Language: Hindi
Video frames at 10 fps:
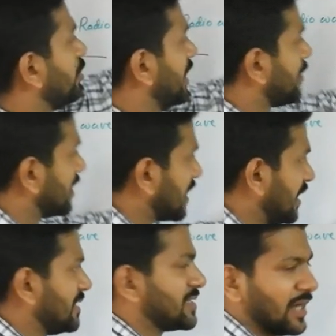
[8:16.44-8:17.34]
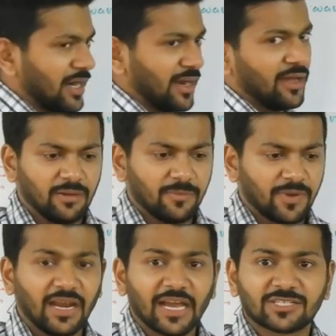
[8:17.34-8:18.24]
कोई एक बंदा नीचे आ रहा है
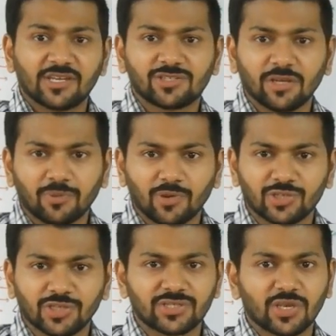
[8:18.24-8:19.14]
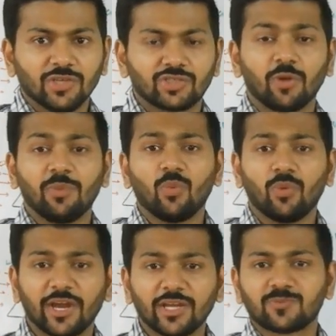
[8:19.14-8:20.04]
रिलैक्सेशन प्रोसेस शुड बी
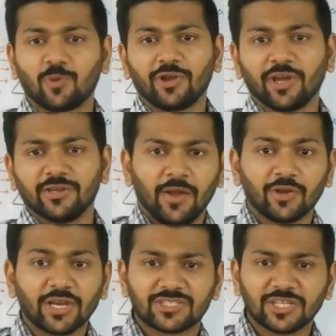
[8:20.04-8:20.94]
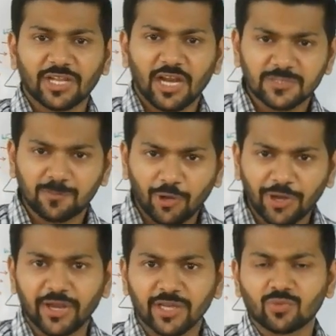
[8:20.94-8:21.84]
वेरी स्पॉन्टेनियस क्योंकि जितना
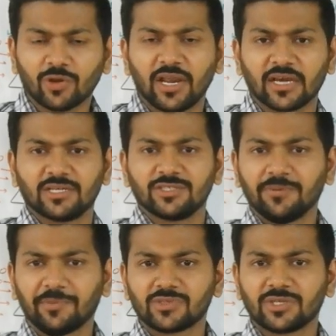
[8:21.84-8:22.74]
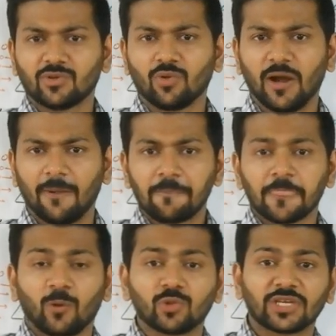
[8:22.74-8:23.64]
स्पॉन्टेनियस वो रिलैक्सेशन प्रोसेस होगा
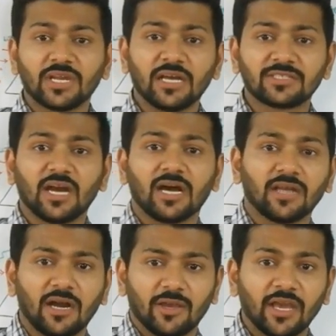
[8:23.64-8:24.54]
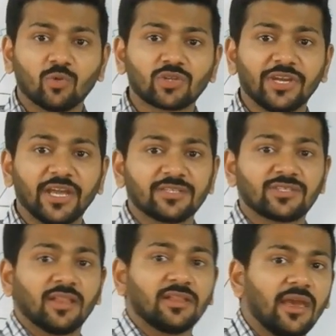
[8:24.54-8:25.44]
उतना ज़्यादा या उतने
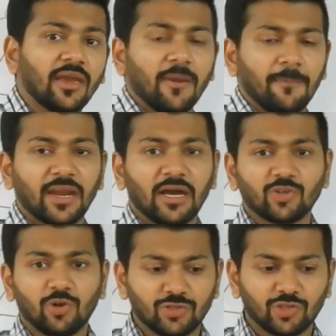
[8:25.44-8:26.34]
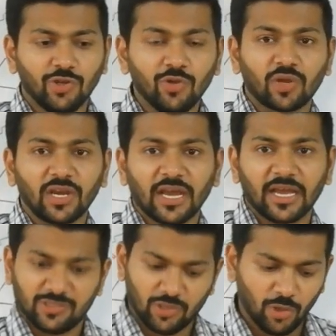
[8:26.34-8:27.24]
जल्दी मेरा जो जो न्यूक्लिया
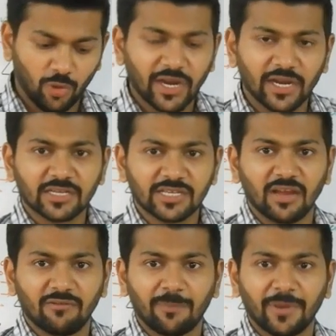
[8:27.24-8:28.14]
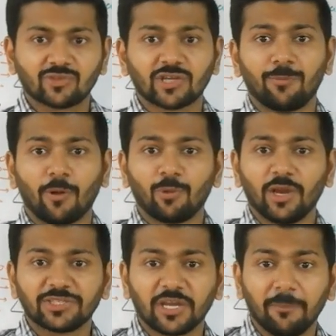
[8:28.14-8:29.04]
है जो लोअर एनर्जी लेवल पे है उसका
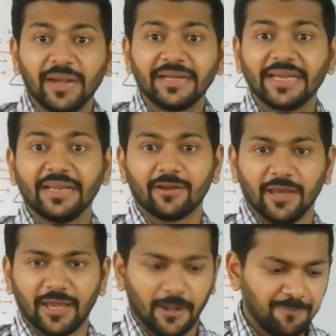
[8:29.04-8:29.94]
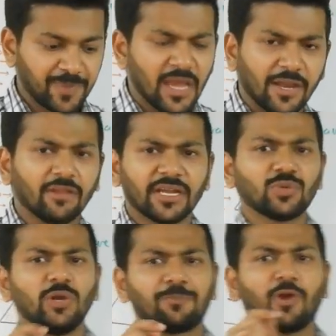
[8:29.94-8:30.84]
पॉपुलेशन मेंटेन रहेगा ना देर इज़
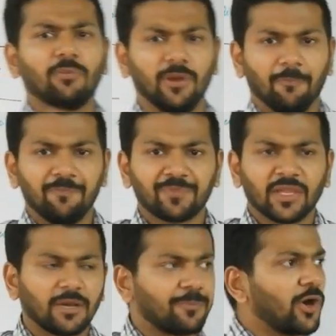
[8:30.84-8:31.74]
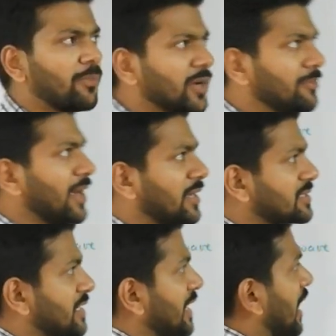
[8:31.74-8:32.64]
वन प्रॉब्लम द प्रॉब्लम
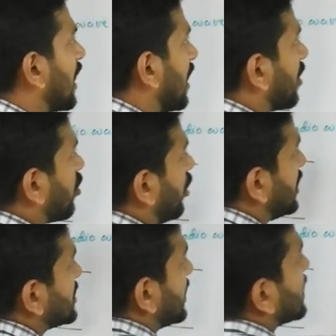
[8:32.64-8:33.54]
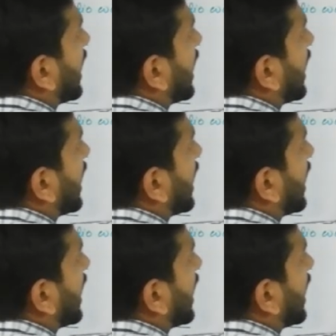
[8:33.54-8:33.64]
इज कि अगर कोई चीज़